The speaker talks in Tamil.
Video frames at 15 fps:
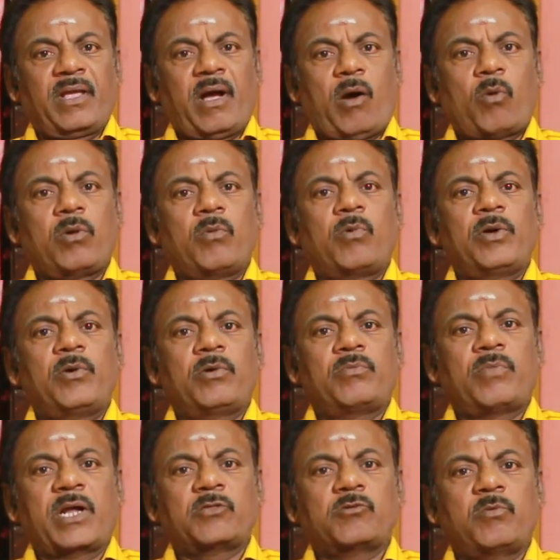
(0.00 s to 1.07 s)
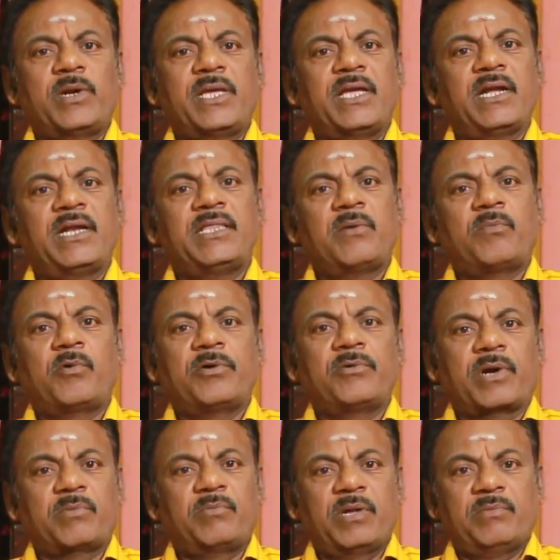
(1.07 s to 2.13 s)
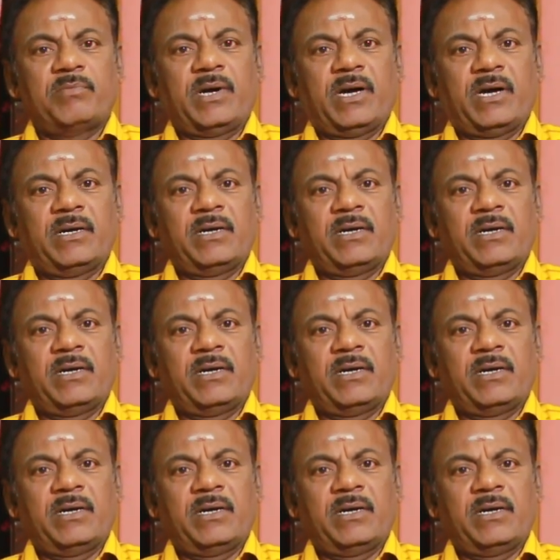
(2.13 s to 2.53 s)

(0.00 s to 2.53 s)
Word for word: அவங்க போய் ஒரு மருத்துவமனையை எளிதாக போய் வர முடியுமா